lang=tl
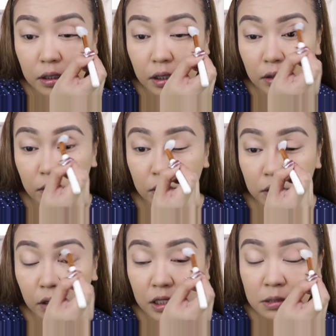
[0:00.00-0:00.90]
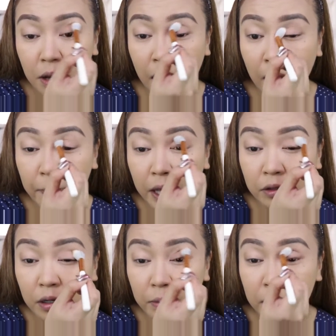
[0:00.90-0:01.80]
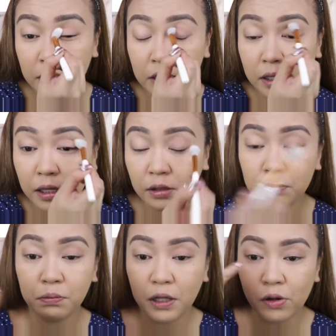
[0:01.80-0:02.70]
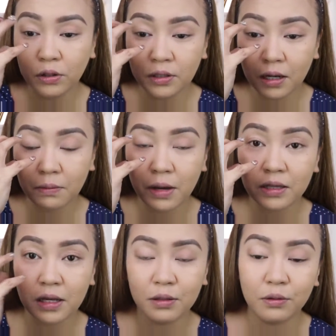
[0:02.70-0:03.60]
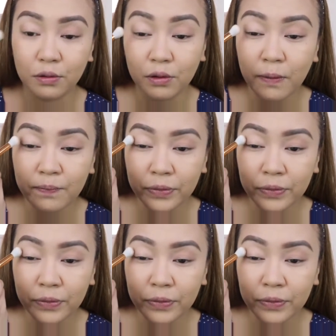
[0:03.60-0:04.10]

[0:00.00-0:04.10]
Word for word: Along the crease. Makakapaan naman yan eh, yung bilog ng mata nyo,